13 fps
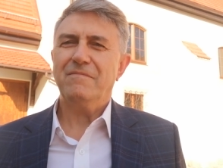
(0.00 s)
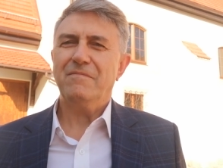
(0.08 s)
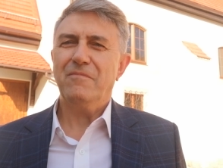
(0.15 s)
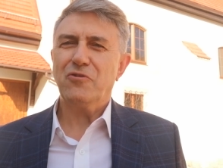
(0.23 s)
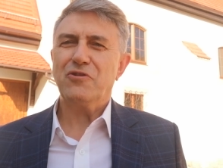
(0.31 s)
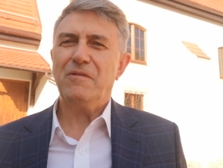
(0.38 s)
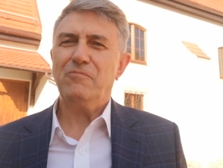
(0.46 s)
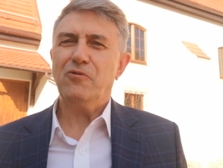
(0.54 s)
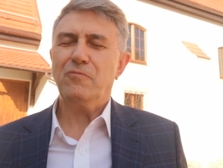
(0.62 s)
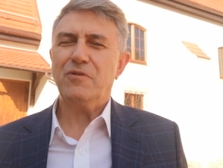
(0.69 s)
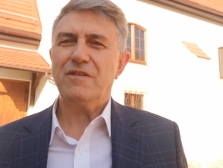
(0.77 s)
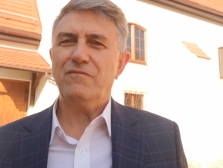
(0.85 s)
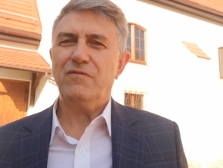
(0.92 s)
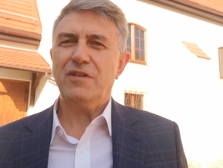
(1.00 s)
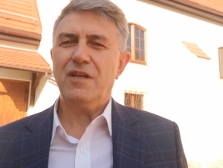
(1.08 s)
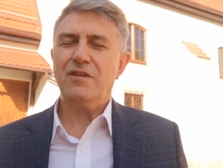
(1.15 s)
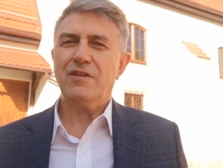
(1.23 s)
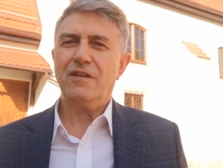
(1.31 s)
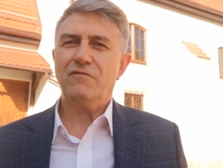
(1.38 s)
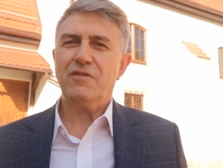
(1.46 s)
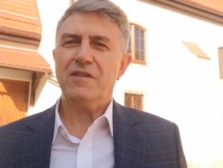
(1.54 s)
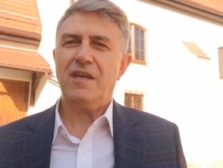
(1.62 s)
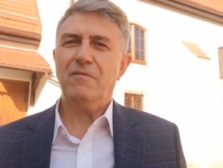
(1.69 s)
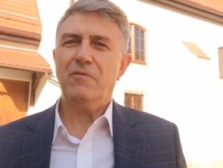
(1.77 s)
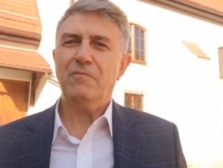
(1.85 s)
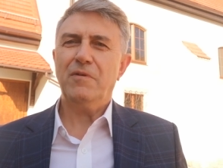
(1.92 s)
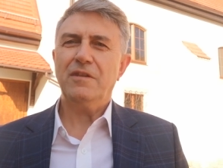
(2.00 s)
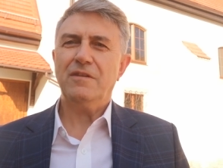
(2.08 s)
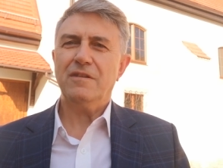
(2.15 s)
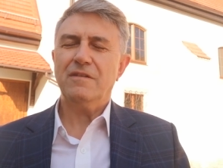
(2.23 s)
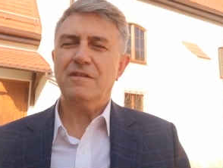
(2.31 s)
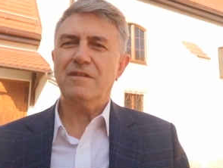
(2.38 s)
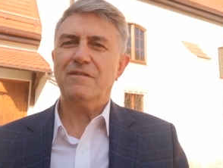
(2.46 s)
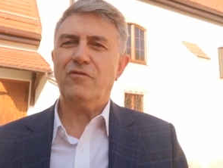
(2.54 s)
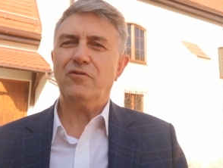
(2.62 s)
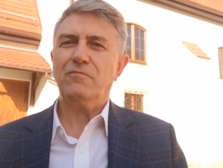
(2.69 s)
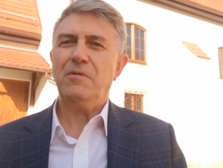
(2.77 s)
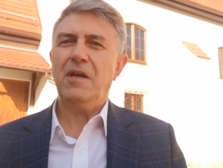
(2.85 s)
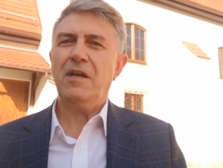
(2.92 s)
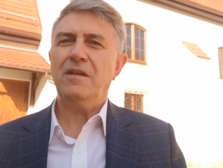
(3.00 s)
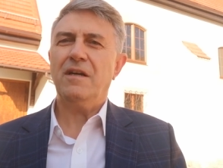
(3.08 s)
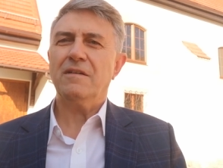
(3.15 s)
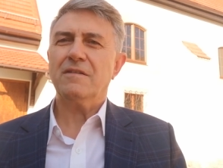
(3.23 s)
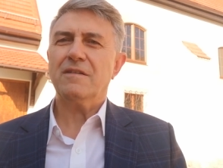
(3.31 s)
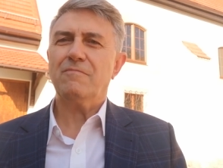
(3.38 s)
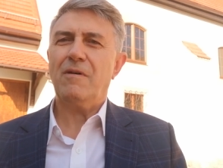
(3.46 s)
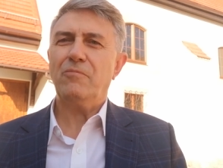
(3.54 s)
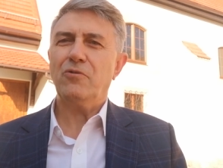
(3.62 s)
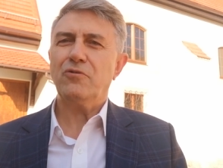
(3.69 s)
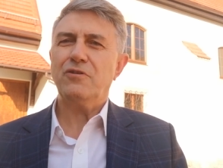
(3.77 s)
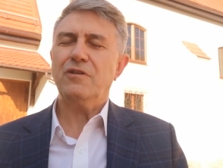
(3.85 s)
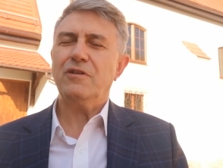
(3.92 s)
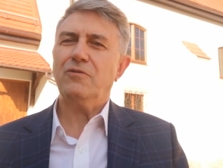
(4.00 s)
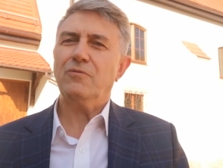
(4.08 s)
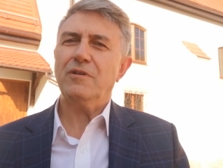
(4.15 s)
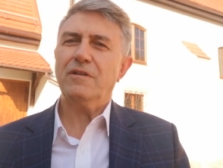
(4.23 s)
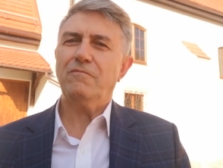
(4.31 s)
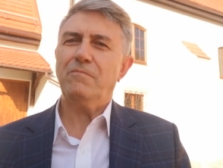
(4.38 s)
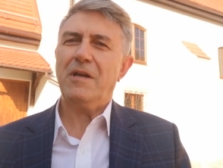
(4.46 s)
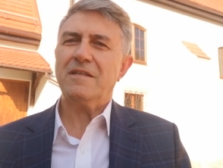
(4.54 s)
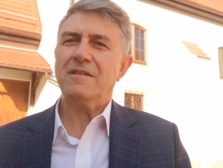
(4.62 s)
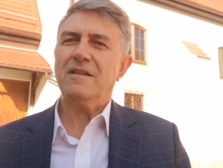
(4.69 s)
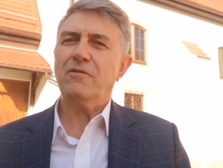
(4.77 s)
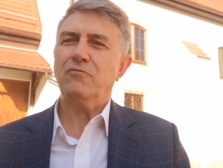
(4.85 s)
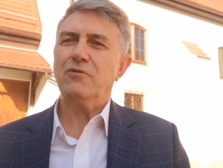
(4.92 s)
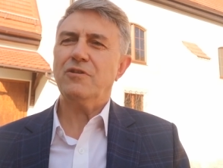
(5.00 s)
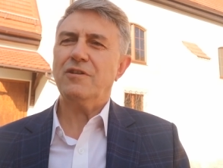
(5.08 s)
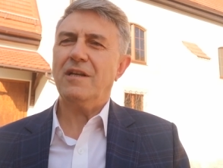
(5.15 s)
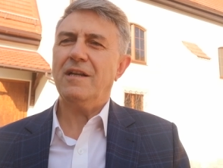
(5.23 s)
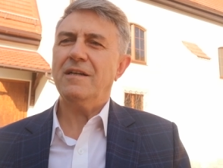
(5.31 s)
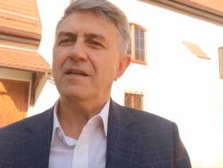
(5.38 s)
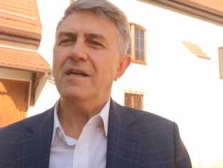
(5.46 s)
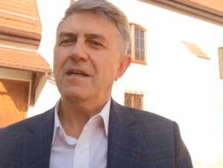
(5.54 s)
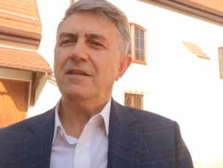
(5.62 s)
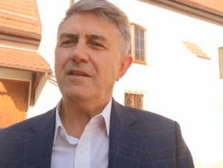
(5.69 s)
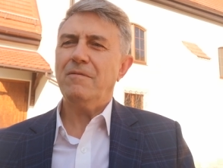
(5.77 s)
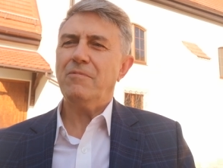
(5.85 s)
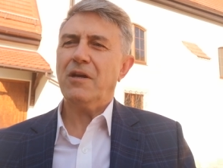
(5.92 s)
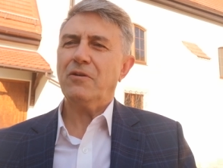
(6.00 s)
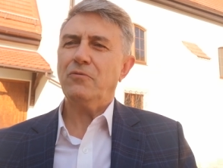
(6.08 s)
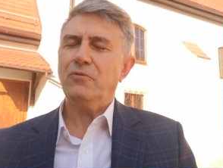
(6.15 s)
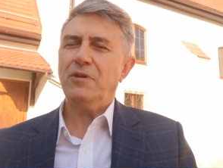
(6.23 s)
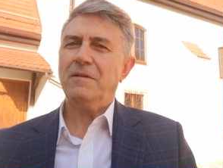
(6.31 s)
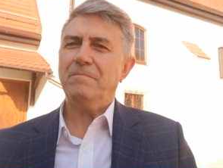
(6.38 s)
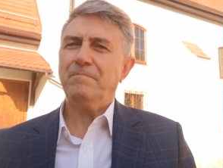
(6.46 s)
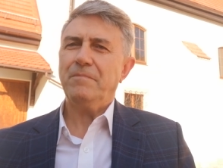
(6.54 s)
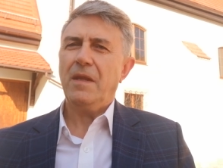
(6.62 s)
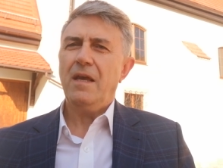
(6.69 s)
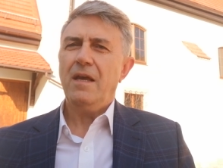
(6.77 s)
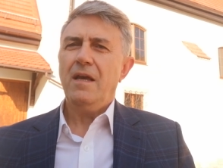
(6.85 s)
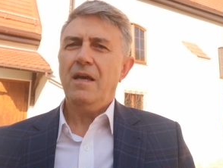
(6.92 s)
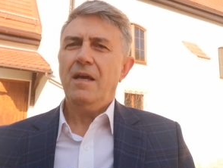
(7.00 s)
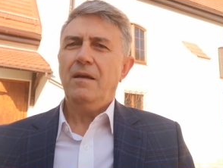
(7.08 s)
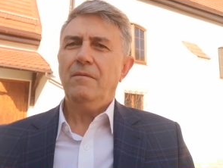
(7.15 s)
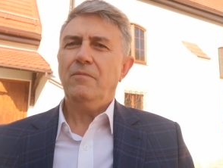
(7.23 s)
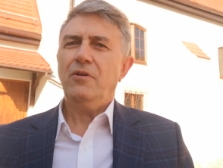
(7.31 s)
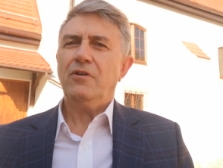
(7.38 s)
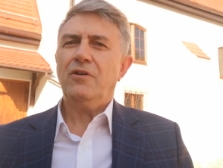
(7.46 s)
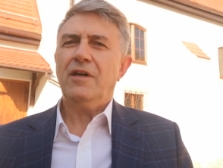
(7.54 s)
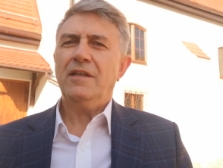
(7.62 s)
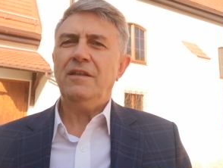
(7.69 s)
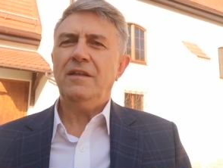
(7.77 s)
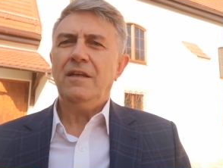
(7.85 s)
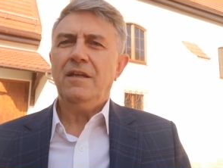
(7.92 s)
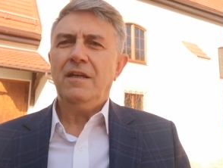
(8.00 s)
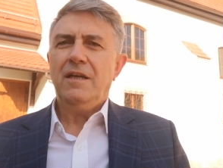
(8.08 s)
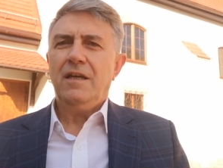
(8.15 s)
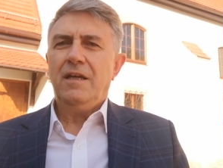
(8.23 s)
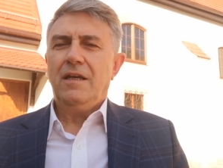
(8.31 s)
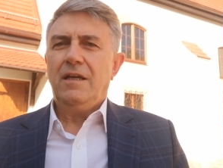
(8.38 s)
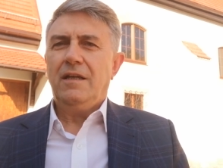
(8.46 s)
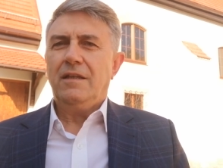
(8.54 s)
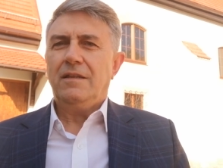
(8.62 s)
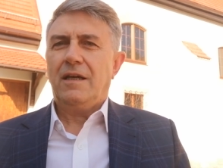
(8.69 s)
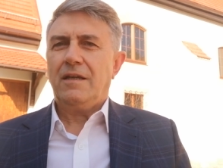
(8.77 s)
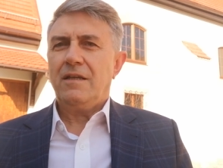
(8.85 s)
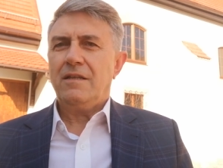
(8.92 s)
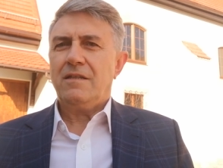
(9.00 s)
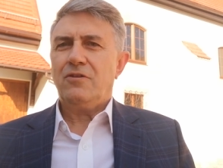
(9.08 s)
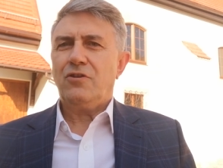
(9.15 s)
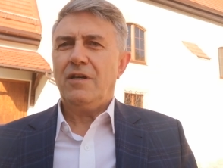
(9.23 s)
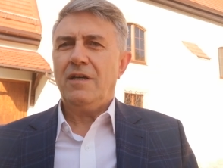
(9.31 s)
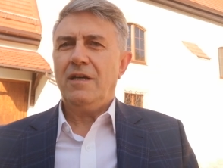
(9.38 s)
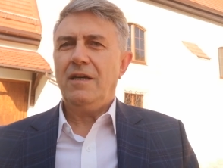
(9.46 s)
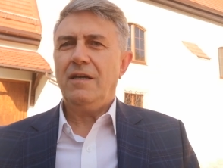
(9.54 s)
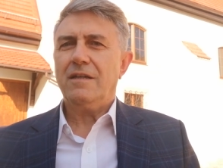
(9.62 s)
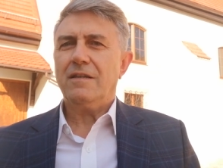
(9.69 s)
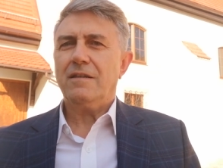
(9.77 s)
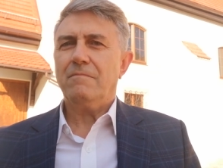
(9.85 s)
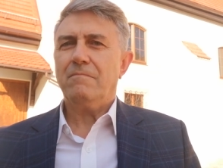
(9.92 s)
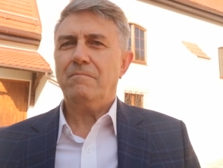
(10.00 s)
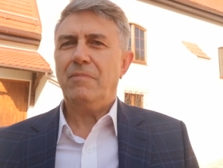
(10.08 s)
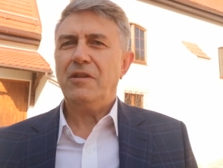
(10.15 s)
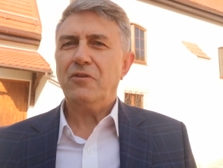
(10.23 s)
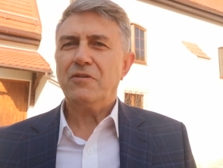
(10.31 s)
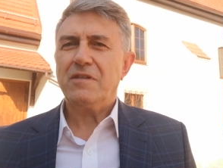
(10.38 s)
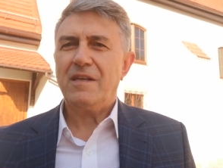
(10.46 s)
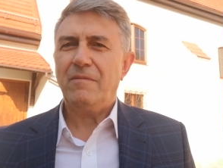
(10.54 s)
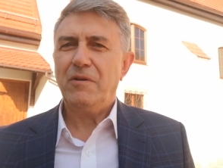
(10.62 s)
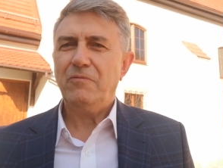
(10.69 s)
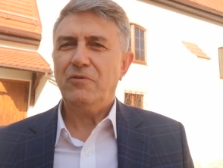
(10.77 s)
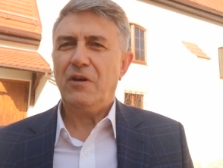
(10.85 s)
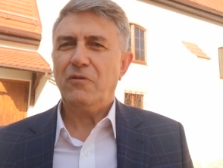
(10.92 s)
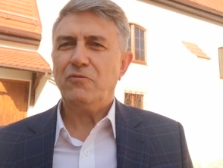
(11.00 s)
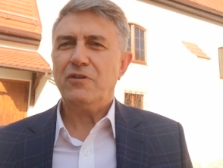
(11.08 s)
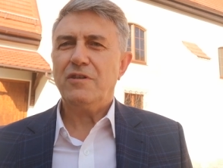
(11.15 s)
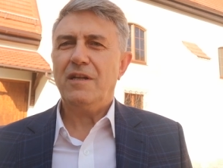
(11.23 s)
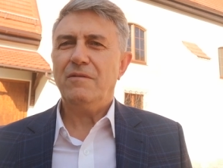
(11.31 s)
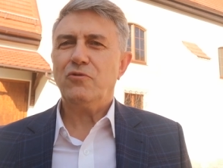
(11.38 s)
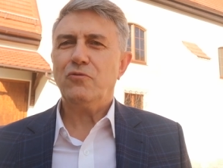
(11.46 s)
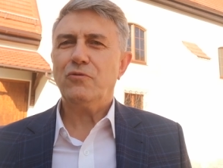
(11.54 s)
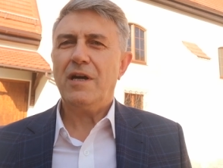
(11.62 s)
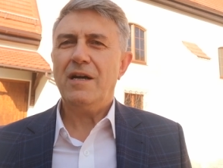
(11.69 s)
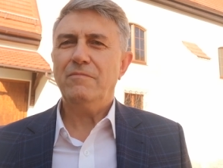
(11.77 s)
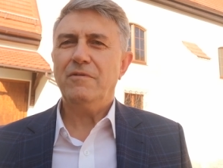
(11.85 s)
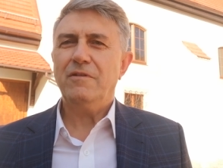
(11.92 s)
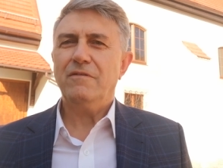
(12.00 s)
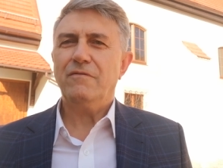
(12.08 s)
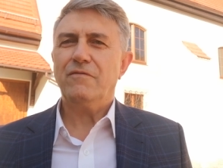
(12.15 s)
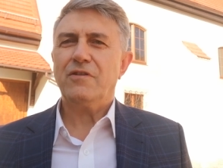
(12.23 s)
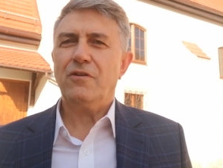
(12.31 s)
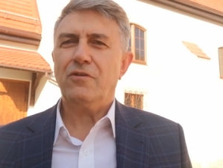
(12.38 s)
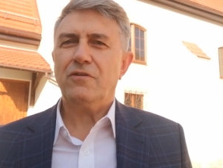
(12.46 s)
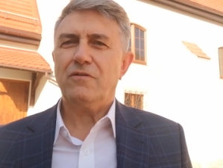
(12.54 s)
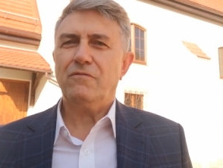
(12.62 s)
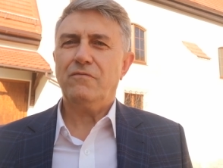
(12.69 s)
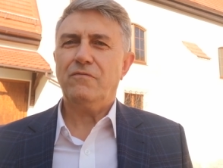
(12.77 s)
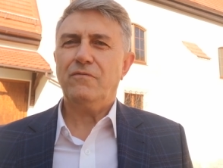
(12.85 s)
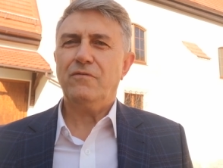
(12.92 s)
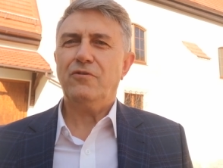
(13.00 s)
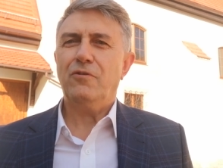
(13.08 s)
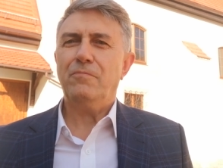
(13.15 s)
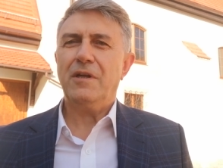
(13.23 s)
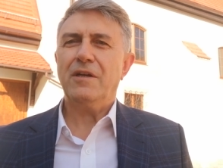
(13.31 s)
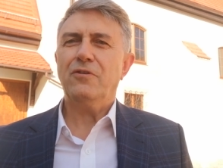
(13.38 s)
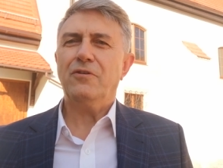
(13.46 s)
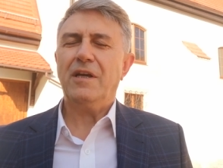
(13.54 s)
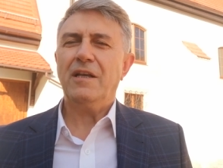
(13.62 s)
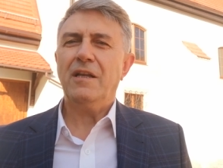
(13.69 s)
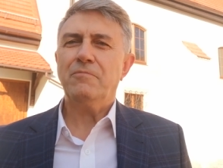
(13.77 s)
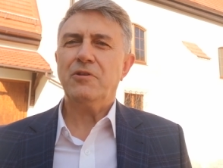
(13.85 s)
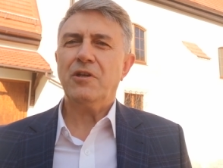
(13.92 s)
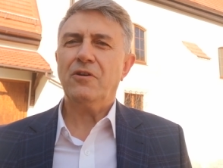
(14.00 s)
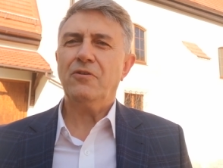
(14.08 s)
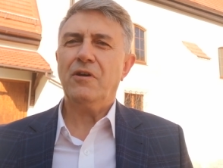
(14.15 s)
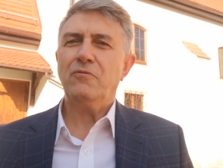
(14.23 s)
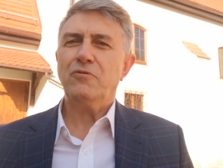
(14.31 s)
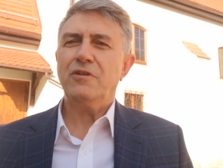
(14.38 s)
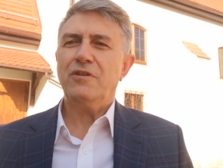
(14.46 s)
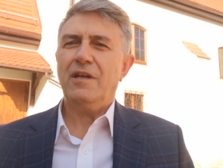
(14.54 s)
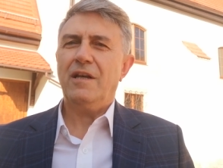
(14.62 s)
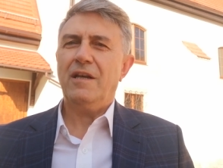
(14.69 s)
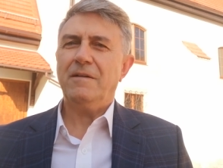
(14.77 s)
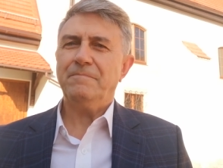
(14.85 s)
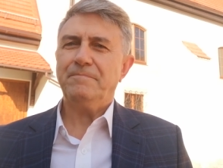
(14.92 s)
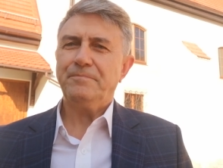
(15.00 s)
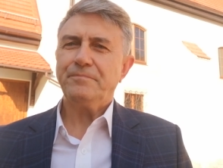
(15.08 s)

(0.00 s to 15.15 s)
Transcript: można było przezwyciężać wszystkie momenty zwątpienia, słabości, których w pracy nauczyciela nie brakuje. Moi kochani, tak jest, że e, będąc samemu nauczycielem, szukamy wzorców dobrego, najlepszego nauczyciela.